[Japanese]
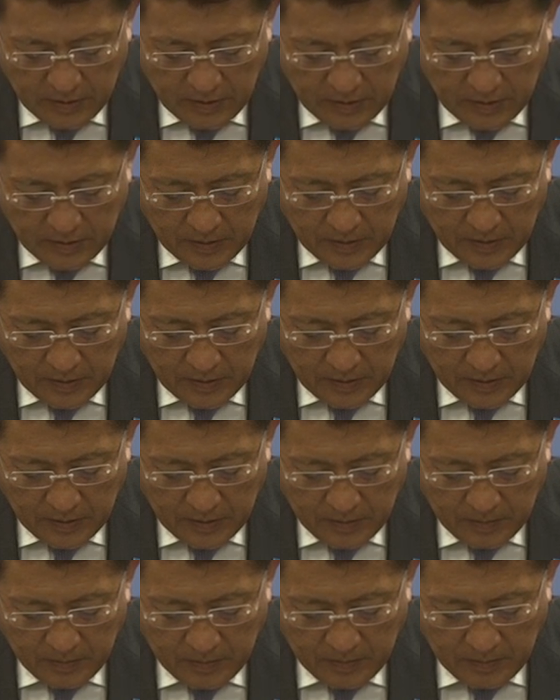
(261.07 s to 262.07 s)

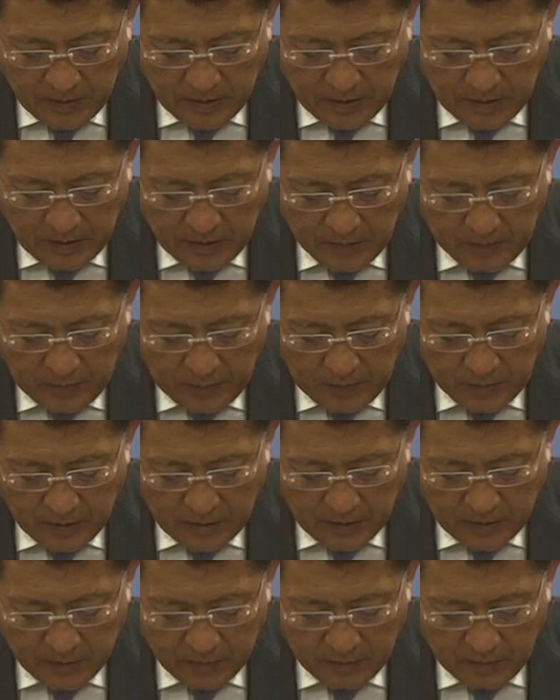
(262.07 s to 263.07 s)
えー、
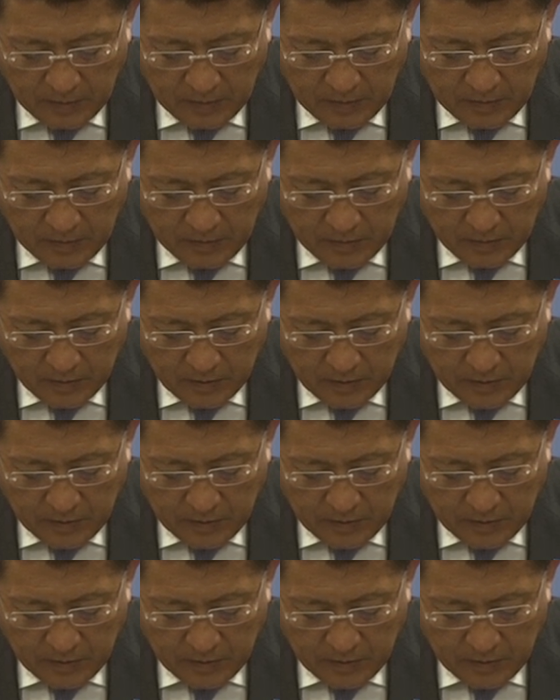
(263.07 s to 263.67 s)
マイナポータルを